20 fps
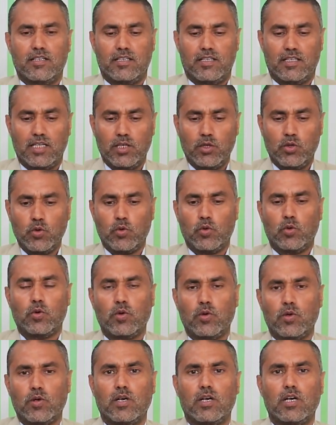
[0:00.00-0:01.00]
حيث
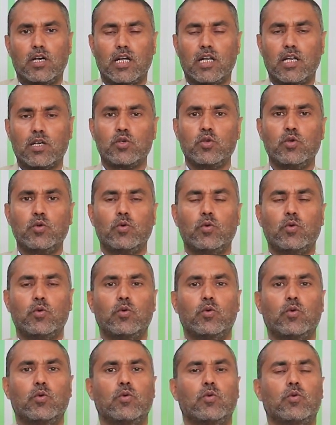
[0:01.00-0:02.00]
خرجوا
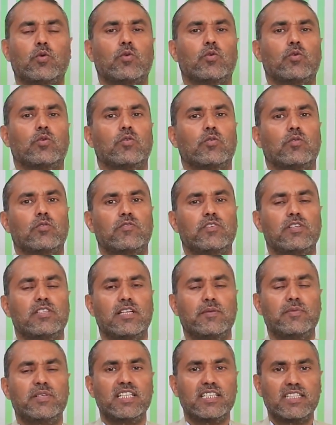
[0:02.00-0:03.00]
في
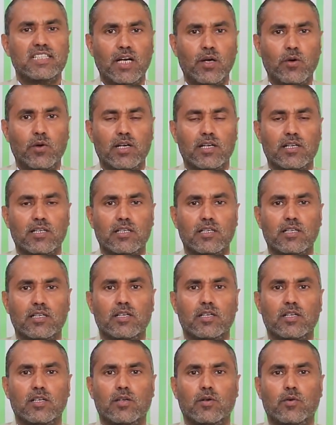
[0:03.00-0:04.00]
سبيل الدعوة
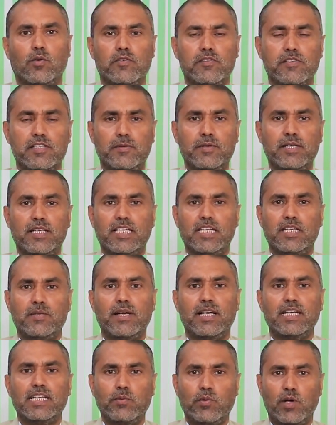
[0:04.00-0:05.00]
وفي سبيل
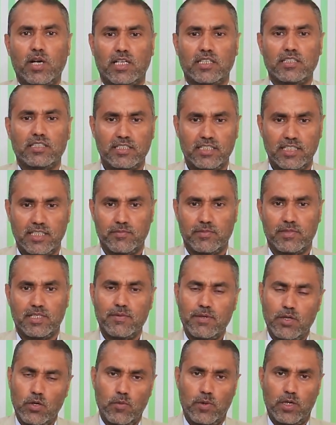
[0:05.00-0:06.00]
إيمانهم وعقيدتهم
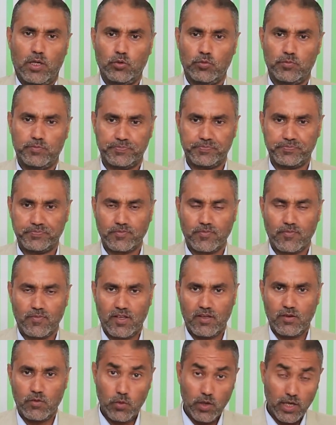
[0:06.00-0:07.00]
كما هو معلوم
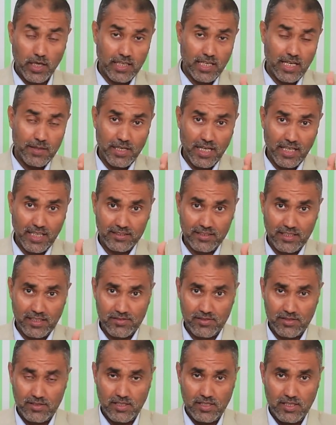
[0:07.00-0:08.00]
وغيرها من
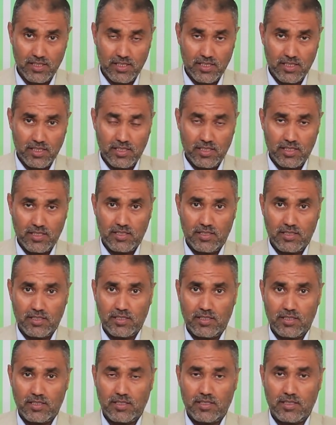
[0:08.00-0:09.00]
القصص
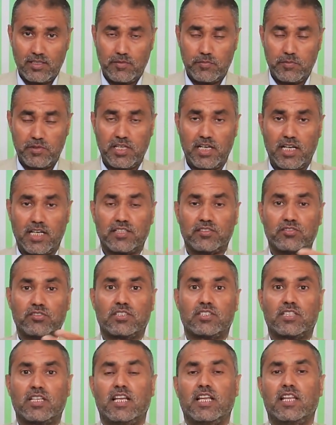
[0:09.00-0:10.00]
مثل
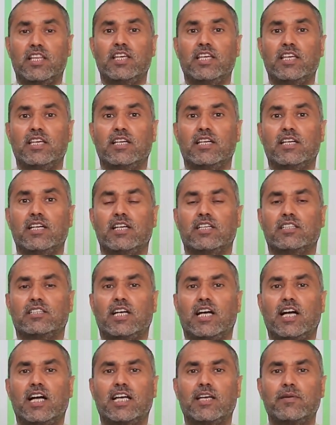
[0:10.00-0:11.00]
قصة الذي
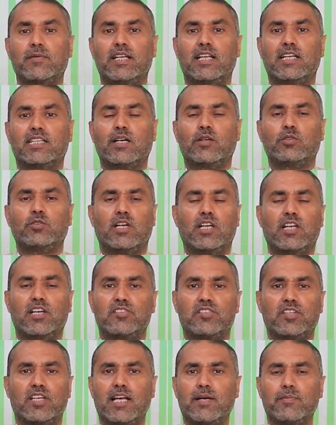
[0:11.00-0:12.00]
تحاكم إلى داود عليه
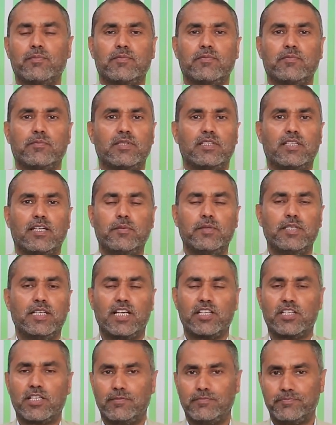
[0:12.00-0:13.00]
السلام بسبب
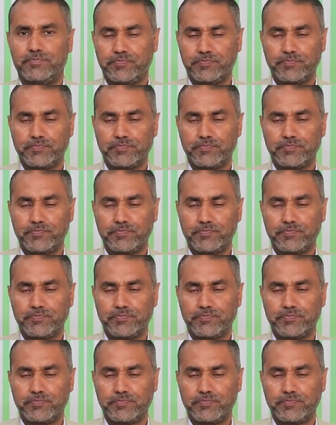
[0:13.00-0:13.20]
نعجة